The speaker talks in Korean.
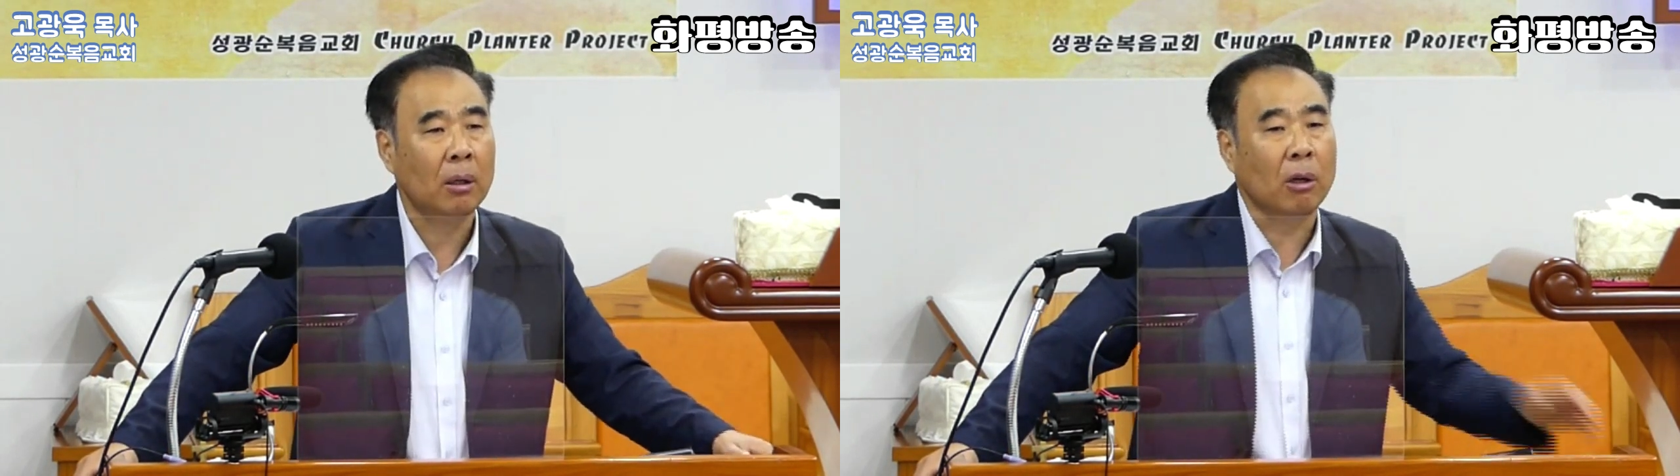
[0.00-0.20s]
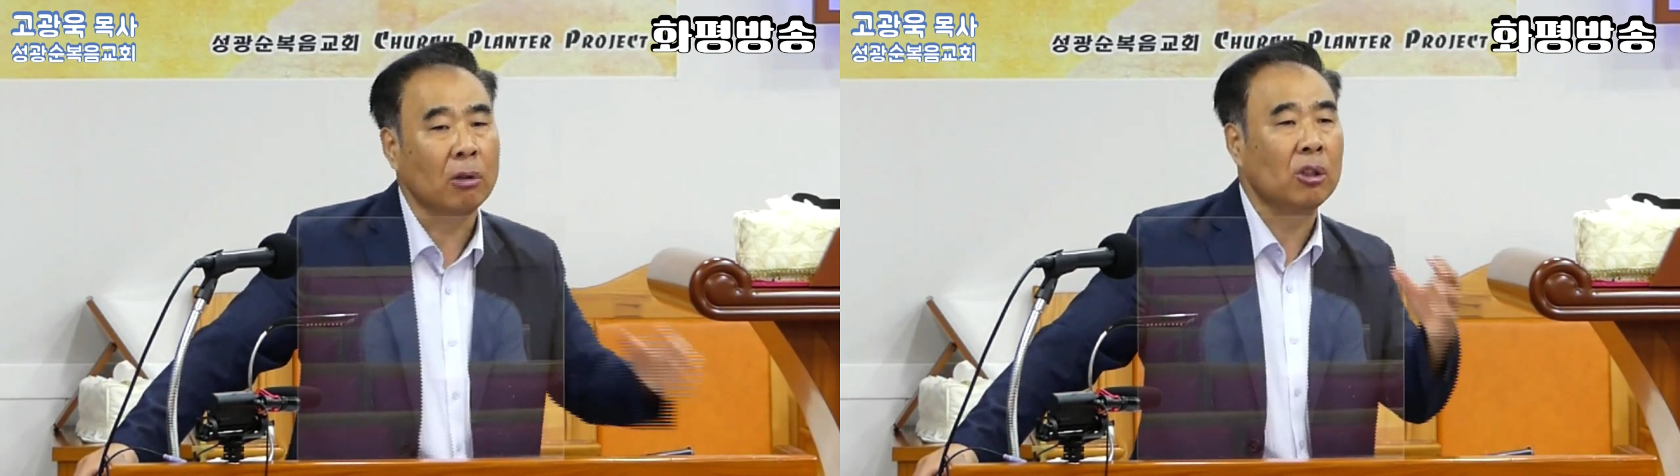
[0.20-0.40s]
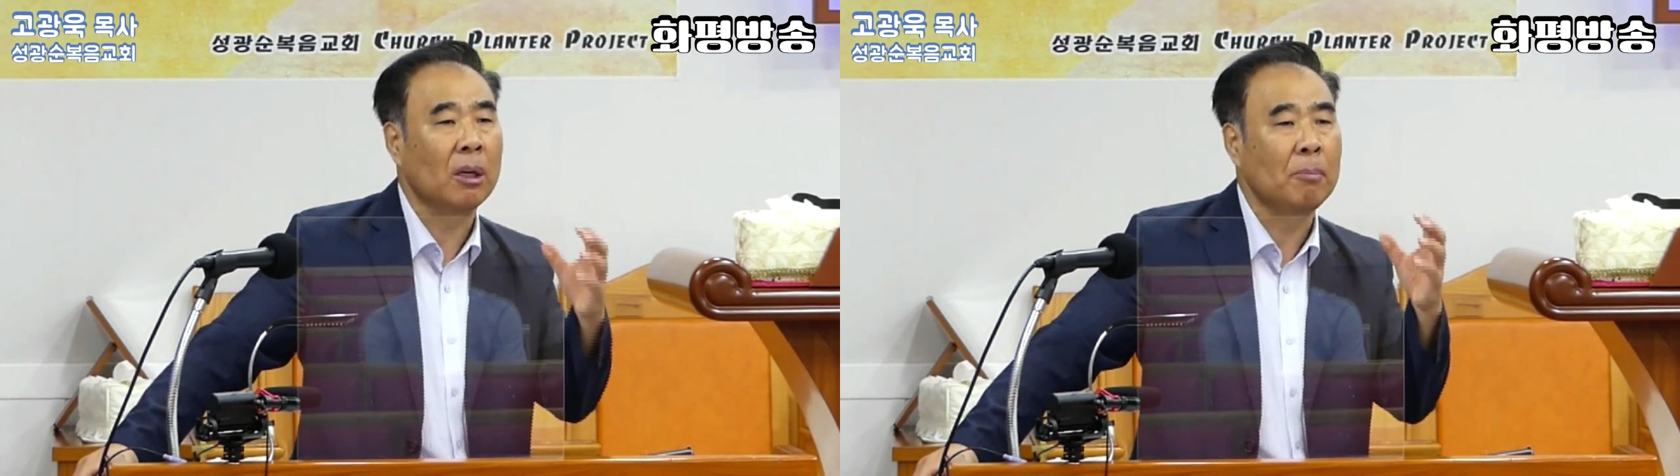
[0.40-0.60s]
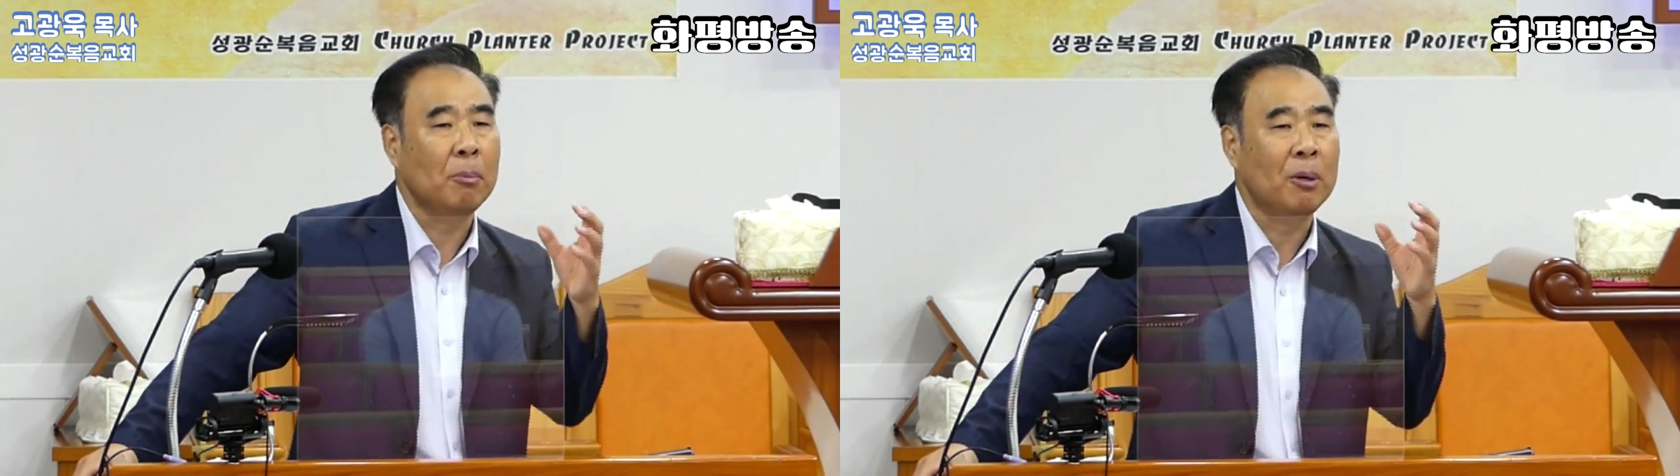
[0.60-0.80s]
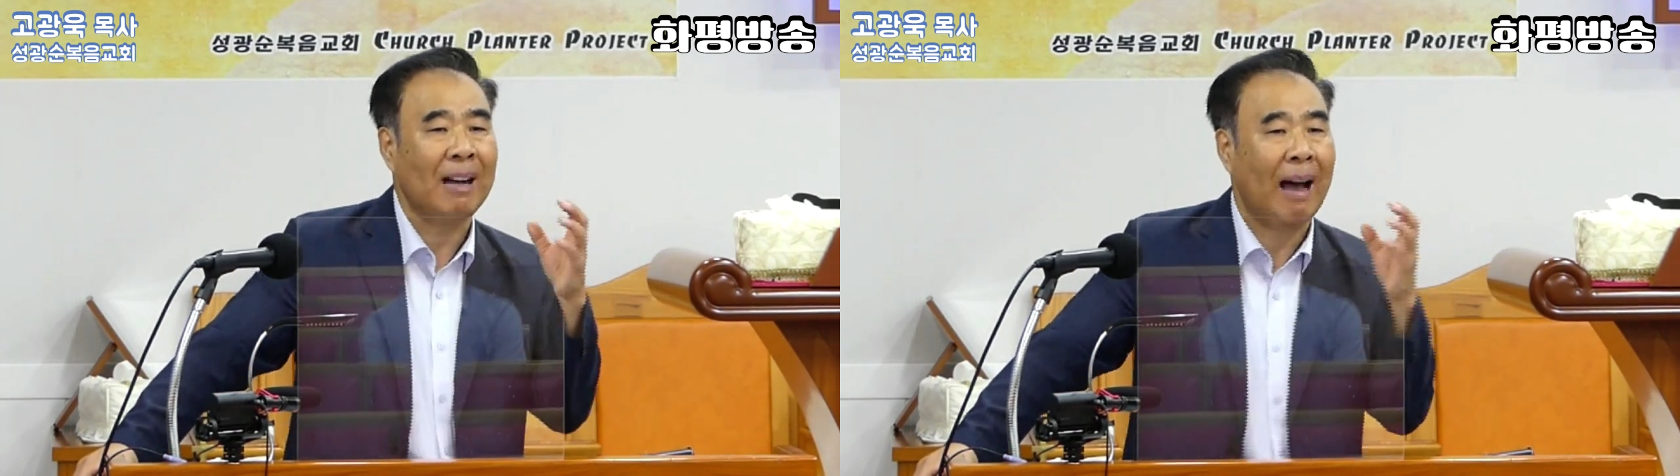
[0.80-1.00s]
영적인
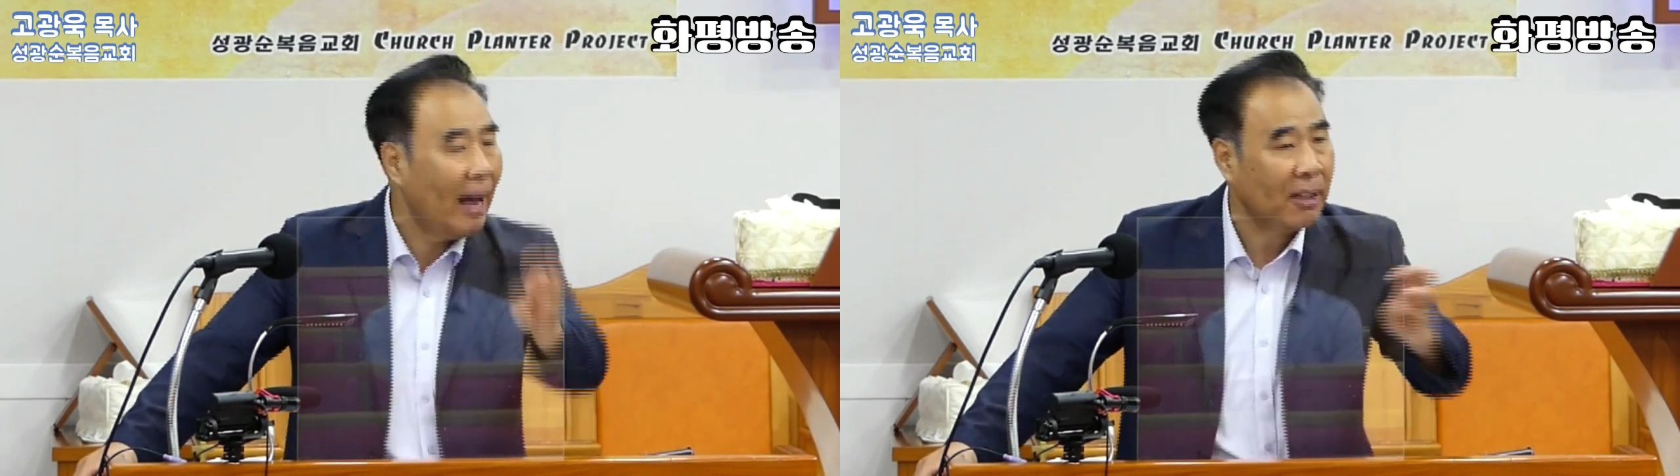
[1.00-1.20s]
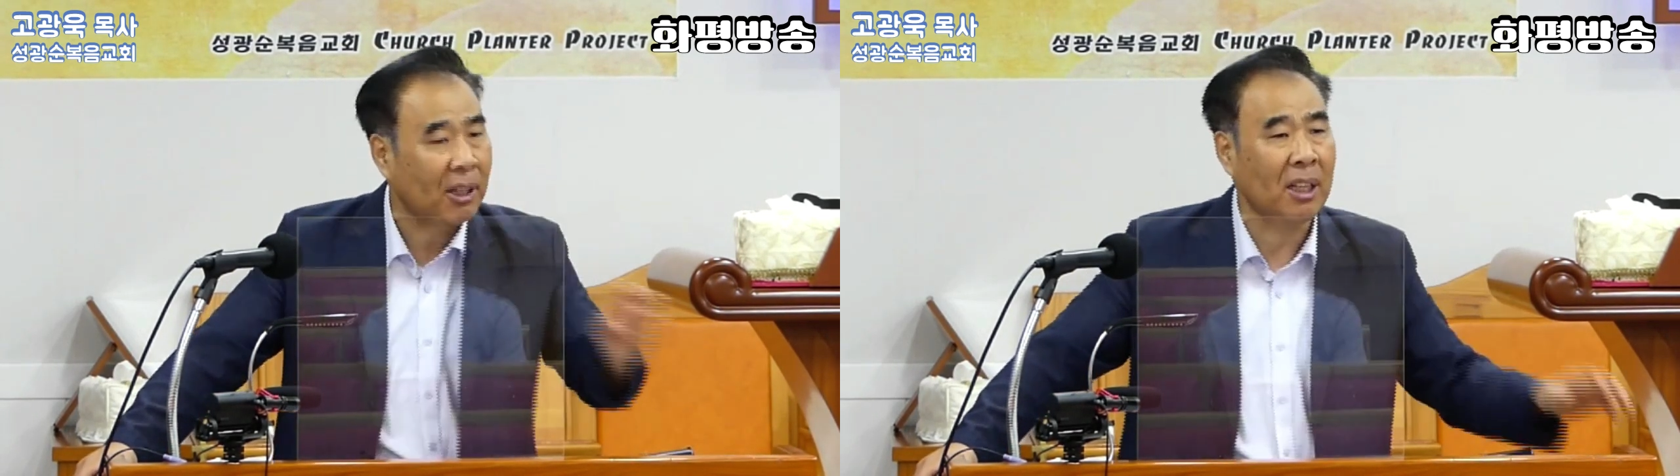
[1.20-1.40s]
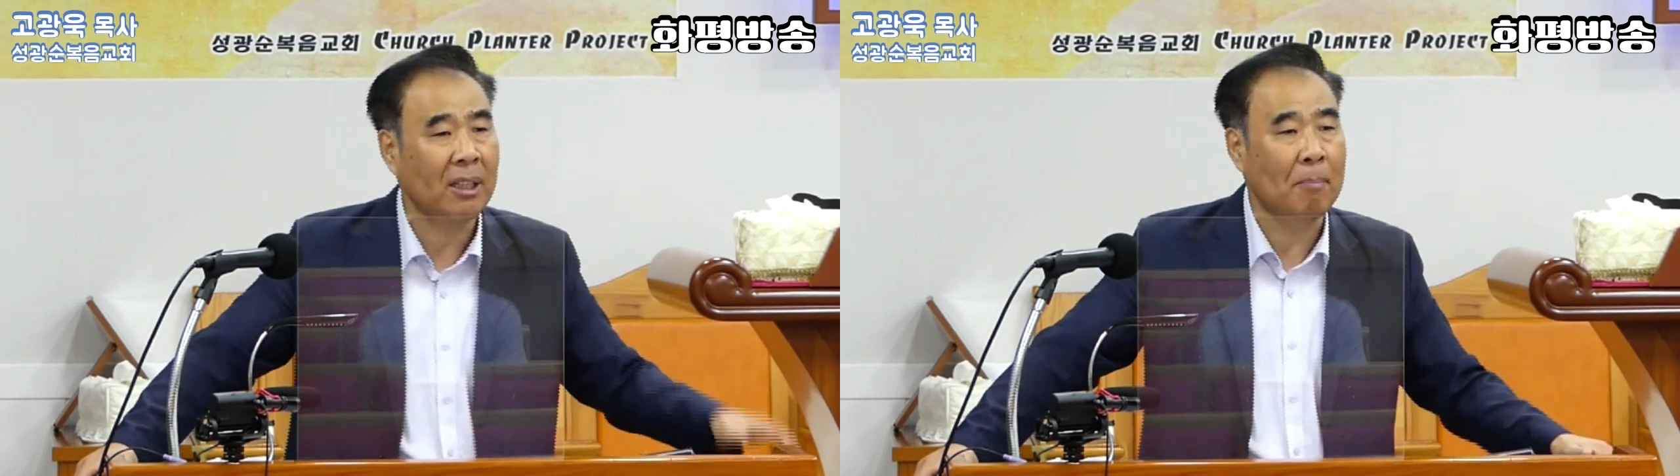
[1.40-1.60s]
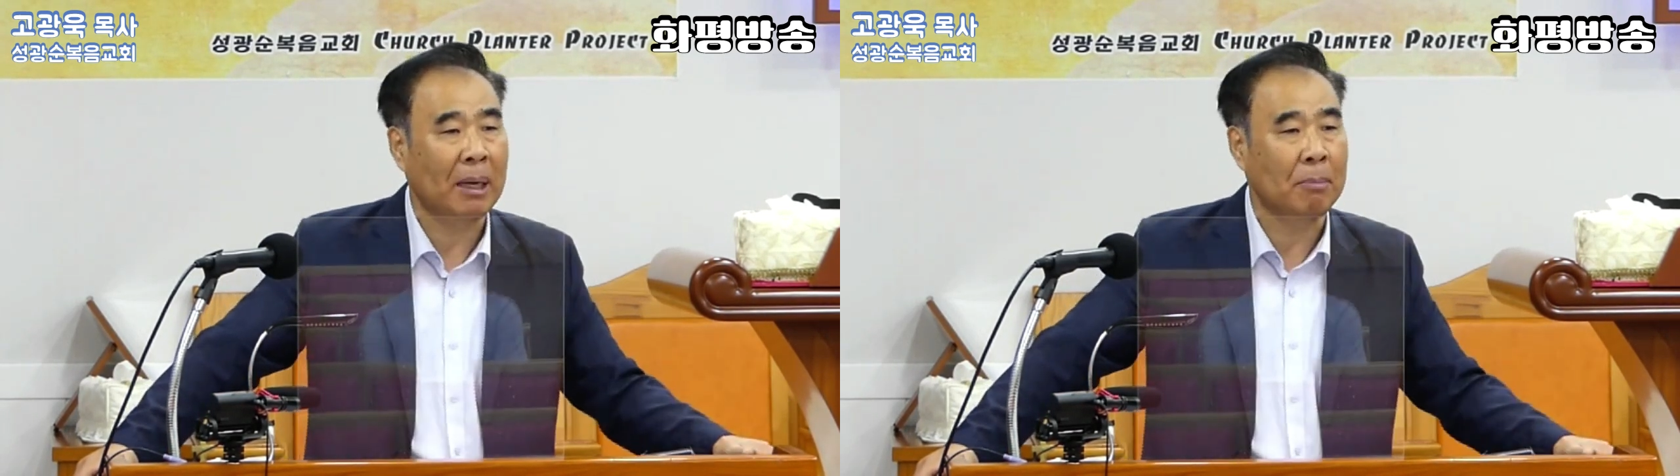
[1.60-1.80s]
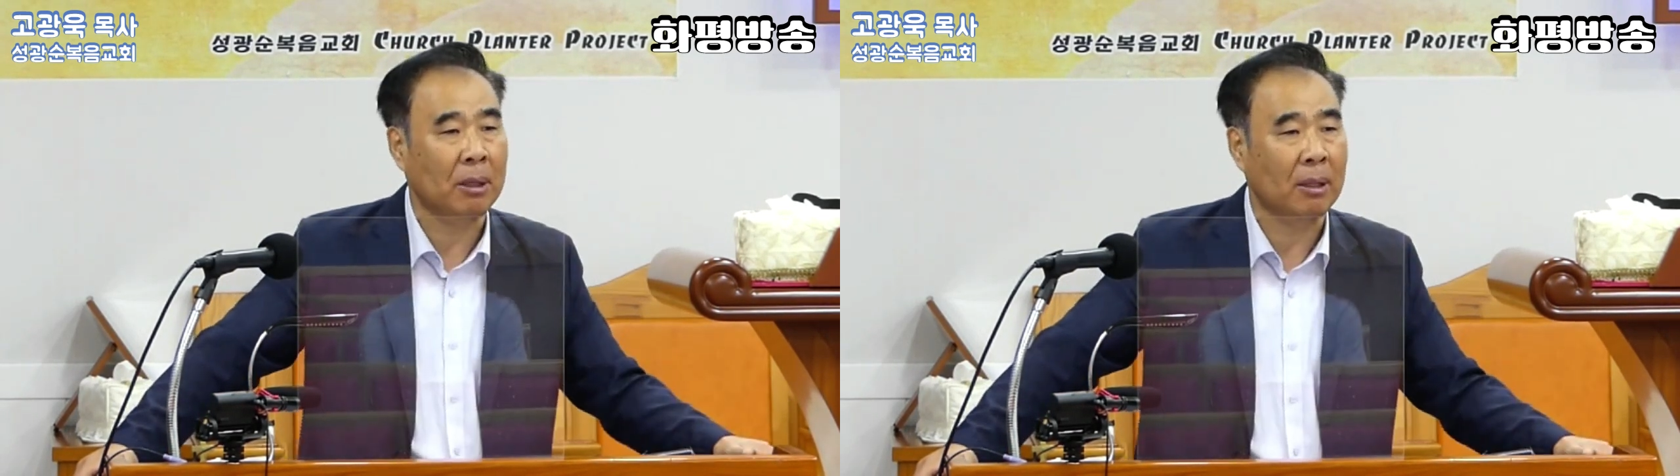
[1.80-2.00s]
부분을 알게 된단
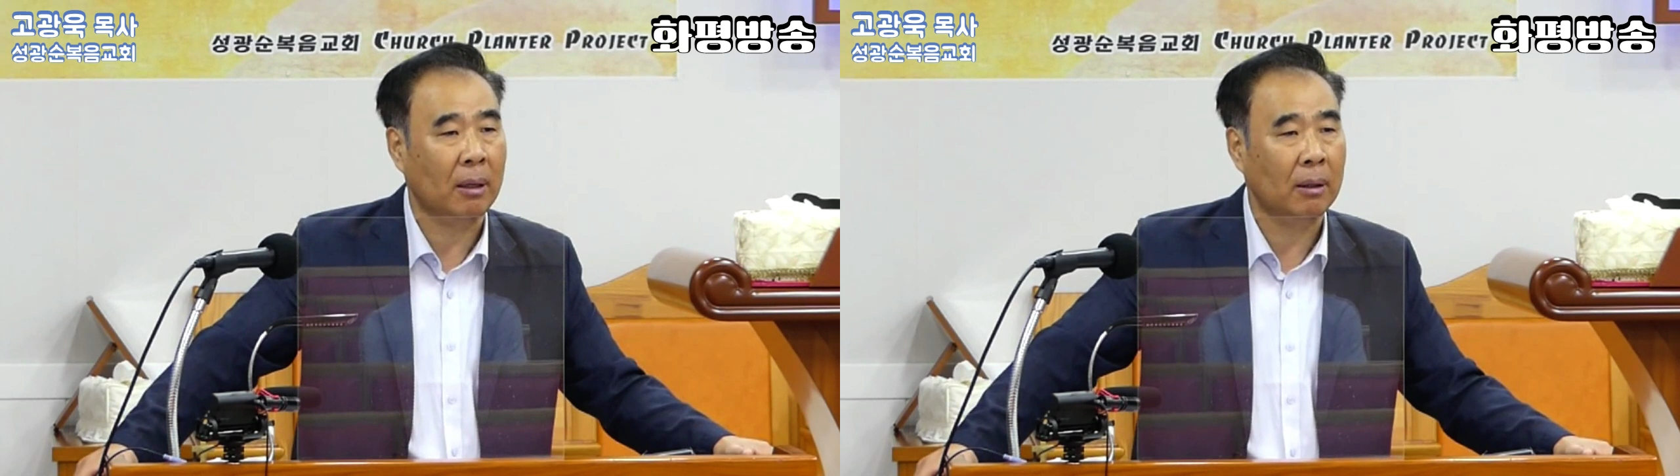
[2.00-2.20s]
말입니다.